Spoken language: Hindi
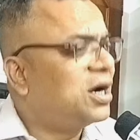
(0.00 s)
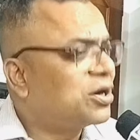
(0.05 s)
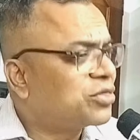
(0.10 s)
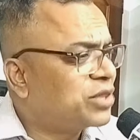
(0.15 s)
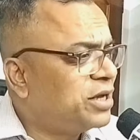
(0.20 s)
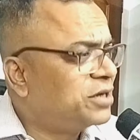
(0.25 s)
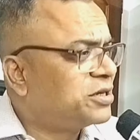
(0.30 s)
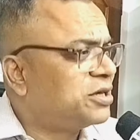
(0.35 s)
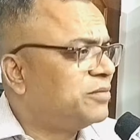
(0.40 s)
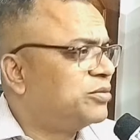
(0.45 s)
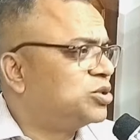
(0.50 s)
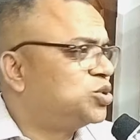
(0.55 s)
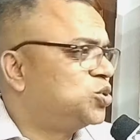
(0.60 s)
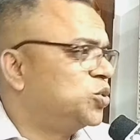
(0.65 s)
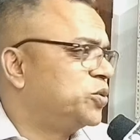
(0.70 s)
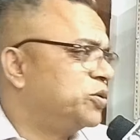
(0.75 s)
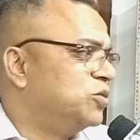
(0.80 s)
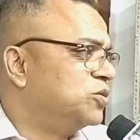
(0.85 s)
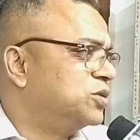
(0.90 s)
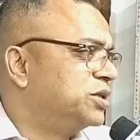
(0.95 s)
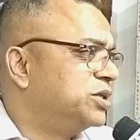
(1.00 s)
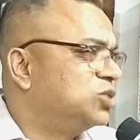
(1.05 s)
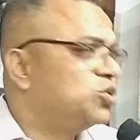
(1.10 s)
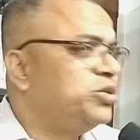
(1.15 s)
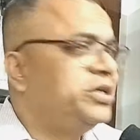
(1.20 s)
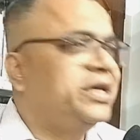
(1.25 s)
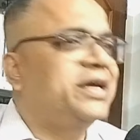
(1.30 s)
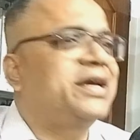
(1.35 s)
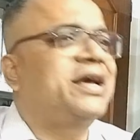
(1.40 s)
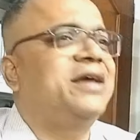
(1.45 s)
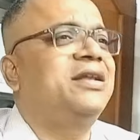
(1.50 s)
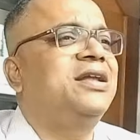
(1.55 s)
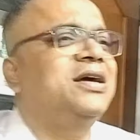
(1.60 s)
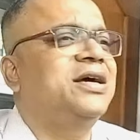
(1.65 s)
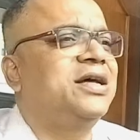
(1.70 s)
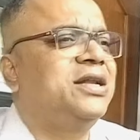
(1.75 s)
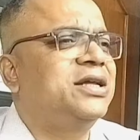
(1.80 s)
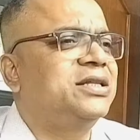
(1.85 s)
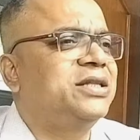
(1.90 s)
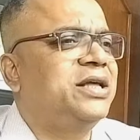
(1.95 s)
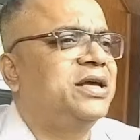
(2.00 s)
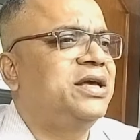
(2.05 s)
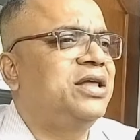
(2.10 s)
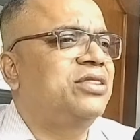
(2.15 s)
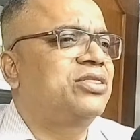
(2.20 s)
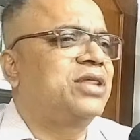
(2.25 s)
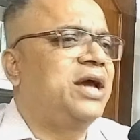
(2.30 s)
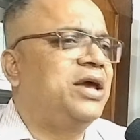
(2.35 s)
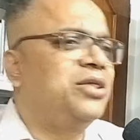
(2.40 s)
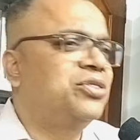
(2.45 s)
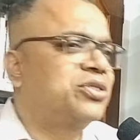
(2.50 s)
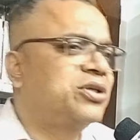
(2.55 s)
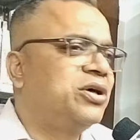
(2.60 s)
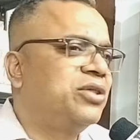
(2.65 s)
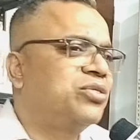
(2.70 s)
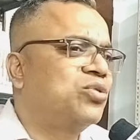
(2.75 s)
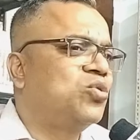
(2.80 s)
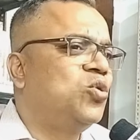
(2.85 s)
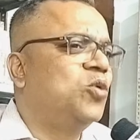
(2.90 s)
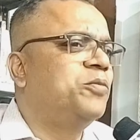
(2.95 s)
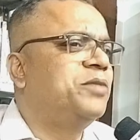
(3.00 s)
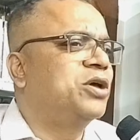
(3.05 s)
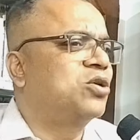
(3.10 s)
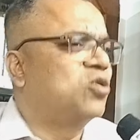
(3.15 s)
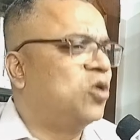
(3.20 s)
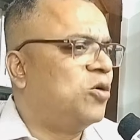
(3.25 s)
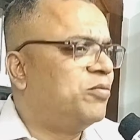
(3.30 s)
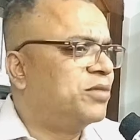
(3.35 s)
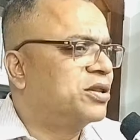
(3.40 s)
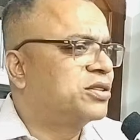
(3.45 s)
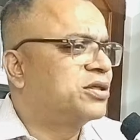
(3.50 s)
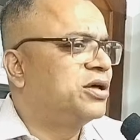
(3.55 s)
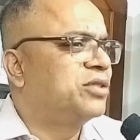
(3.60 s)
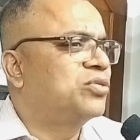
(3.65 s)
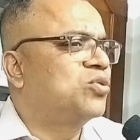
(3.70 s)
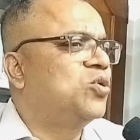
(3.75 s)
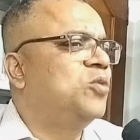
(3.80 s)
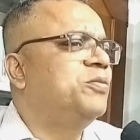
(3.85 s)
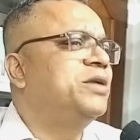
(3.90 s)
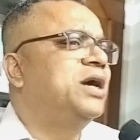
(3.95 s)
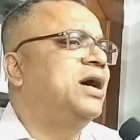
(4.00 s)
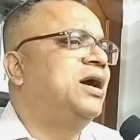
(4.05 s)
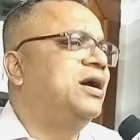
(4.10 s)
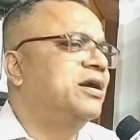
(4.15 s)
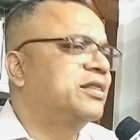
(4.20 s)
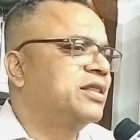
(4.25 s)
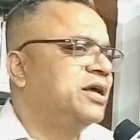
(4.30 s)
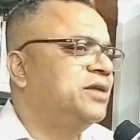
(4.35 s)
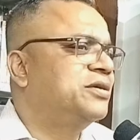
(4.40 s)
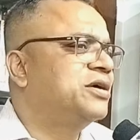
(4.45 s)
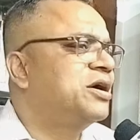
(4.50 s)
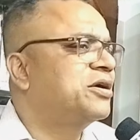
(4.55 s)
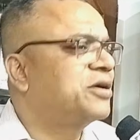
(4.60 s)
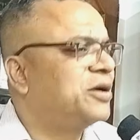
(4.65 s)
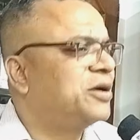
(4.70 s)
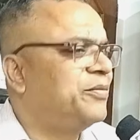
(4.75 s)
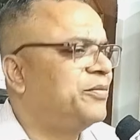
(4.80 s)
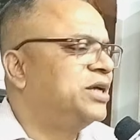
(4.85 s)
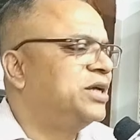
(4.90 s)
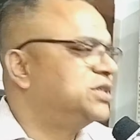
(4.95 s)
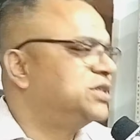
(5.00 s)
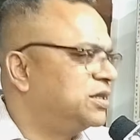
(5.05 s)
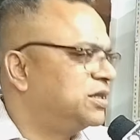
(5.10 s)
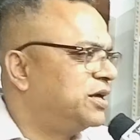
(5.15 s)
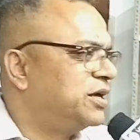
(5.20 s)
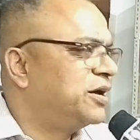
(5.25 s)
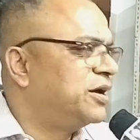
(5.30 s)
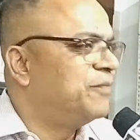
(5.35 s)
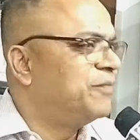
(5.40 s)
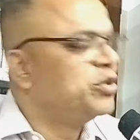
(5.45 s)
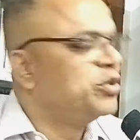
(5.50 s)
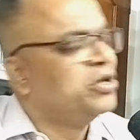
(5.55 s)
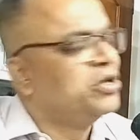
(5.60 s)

आर्ट साइड के बच्चों की होती है तो ये कहना गलत है कि साइंस का स्कोप या कॉमर्स का स्कोप या आर्ट साइड का कम या ज़्यादा है